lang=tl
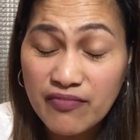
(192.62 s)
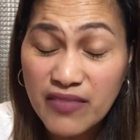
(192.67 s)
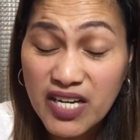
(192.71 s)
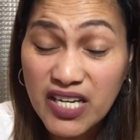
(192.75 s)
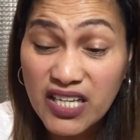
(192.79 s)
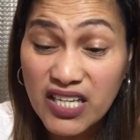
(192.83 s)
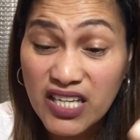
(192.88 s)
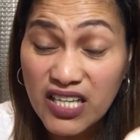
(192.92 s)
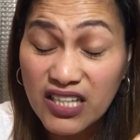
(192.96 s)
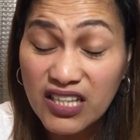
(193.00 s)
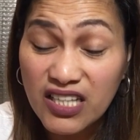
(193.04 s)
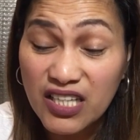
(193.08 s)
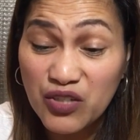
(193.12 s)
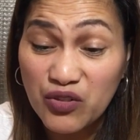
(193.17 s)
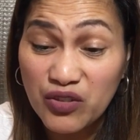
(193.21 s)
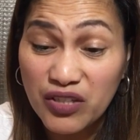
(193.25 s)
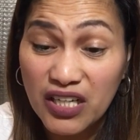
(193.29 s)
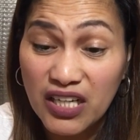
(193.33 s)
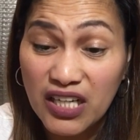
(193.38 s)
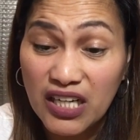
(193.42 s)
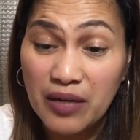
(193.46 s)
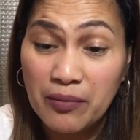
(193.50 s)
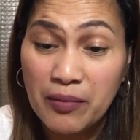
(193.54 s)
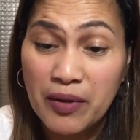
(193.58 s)
nakikita niyo
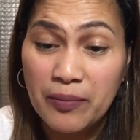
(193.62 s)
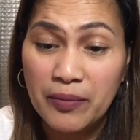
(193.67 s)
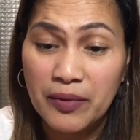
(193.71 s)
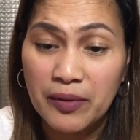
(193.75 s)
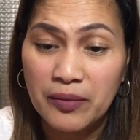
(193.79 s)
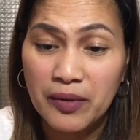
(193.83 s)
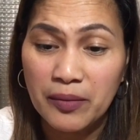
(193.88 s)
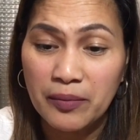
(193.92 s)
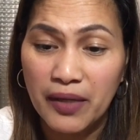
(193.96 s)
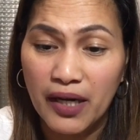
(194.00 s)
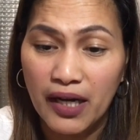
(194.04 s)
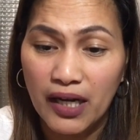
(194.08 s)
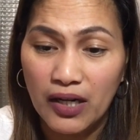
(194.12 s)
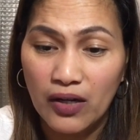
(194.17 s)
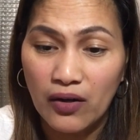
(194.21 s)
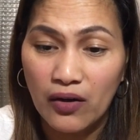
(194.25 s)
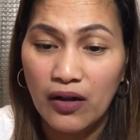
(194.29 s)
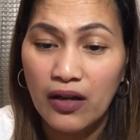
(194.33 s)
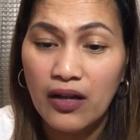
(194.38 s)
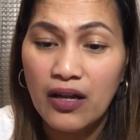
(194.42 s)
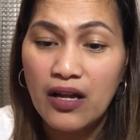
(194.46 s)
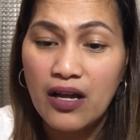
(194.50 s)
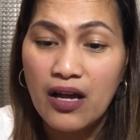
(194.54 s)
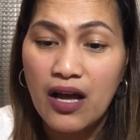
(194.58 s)
talaga may
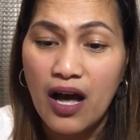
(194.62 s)
pagbabago.